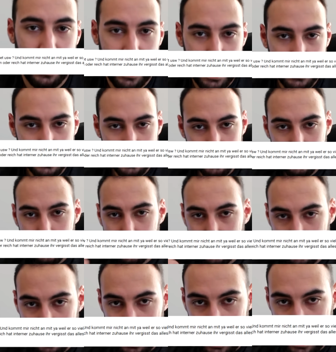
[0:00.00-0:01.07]

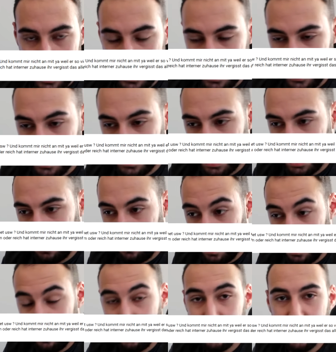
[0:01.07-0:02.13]
erstens, eine
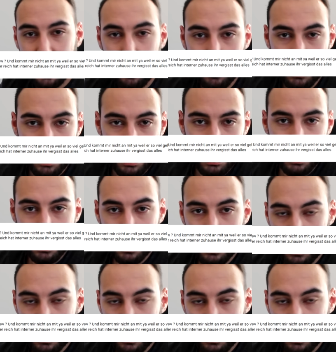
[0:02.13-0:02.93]
Internetflat fürs Haus,